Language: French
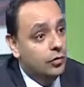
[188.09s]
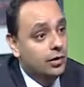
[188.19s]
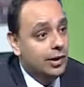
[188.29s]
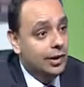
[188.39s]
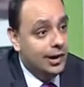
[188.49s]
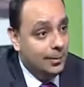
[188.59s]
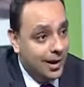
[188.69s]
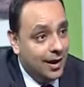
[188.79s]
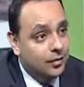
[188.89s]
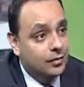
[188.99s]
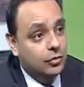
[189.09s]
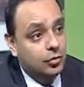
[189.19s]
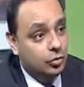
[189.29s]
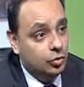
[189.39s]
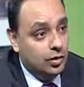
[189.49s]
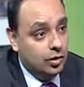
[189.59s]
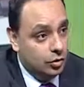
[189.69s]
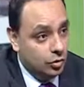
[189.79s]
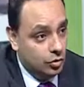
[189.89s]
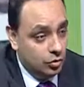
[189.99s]
sont les, bases du,
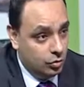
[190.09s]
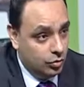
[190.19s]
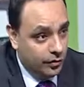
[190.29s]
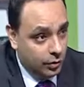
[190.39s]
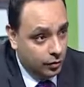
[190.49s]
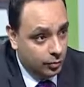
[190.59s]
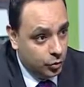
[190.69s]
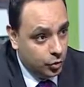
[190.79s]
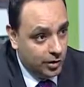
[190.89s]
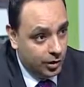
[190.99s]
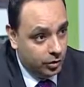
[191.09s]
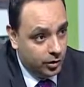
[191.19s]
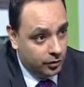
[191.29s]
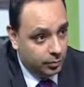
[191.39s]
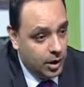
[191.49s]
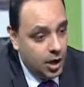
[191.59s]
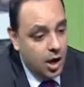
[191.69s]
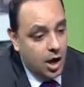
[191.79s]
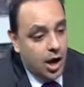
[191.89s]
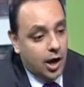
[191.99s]
du, financement du terrorisme. Mm.